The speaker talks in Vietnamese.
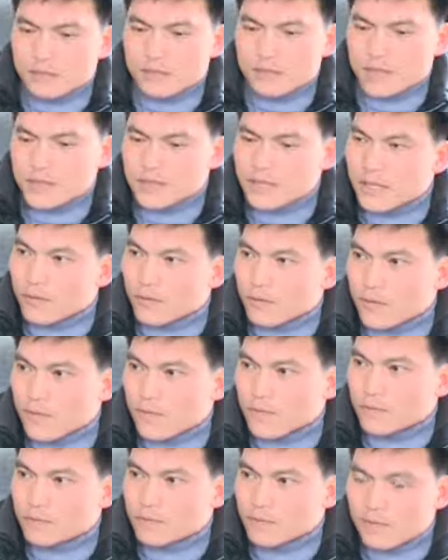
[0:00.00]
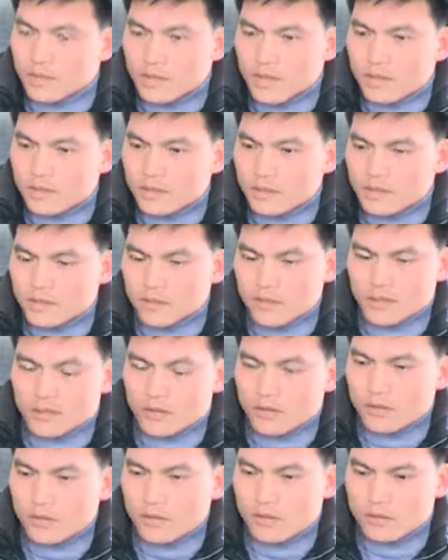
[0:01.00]
uh, thời gian qua thì
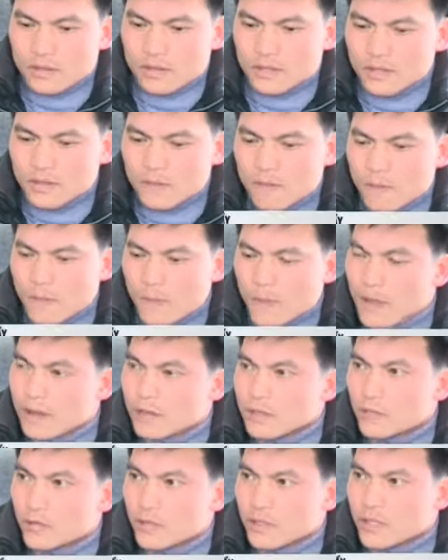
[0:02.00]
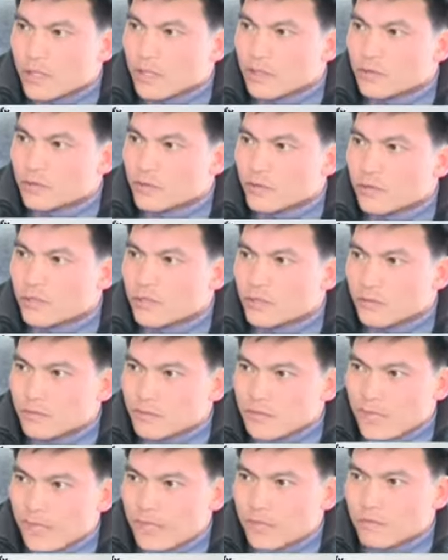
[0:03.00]
có cái thủy điện Chu Linh Cốc
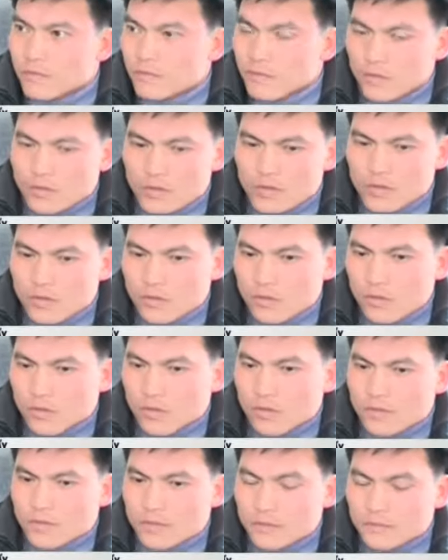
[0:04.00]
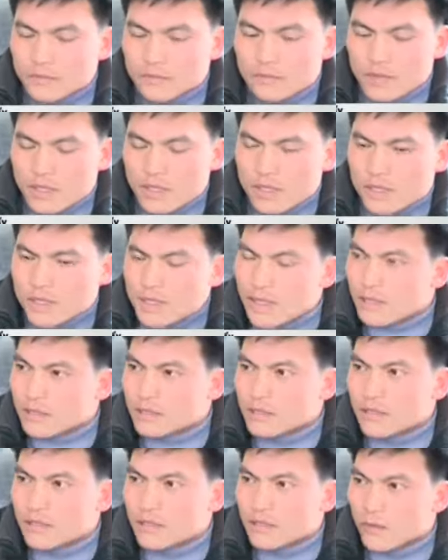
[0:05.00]
San thì có đang
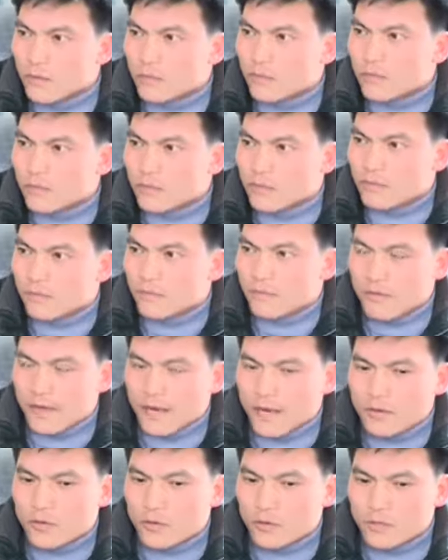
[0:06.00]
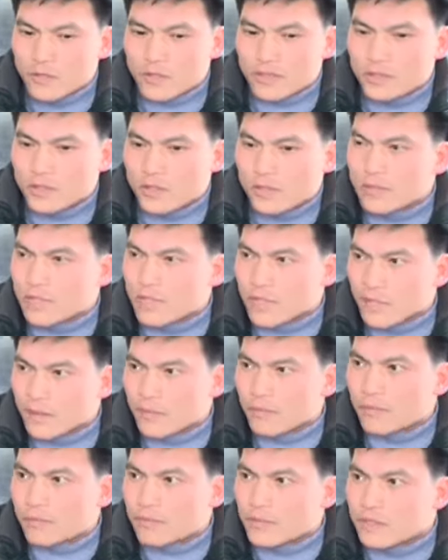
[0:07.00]
thi công phá nổ mìn trong đường
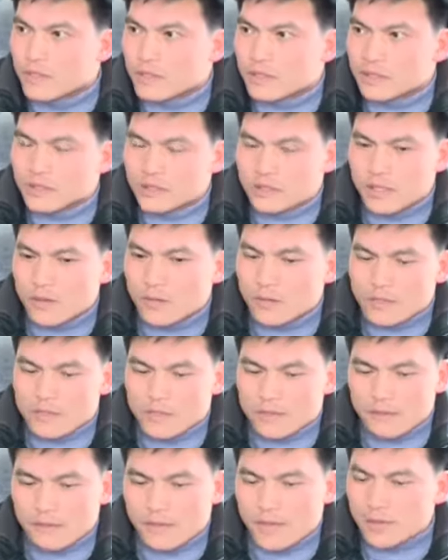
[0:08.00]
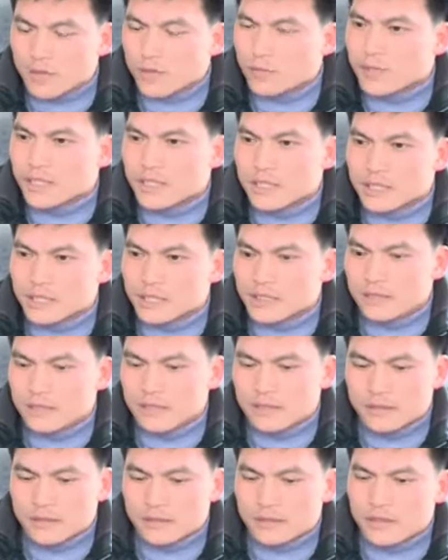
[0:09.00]
hầm thì trong quá trình phá nổ mìn
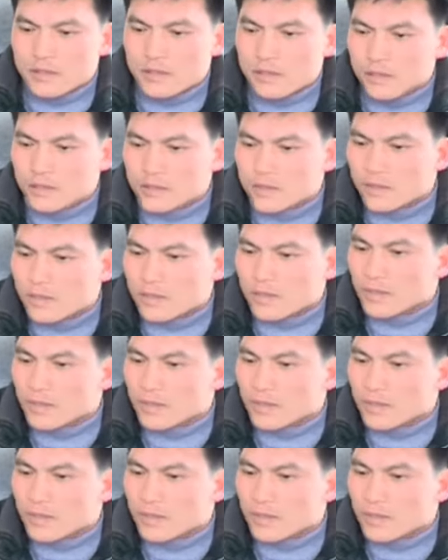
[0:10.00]
thì cái độ rung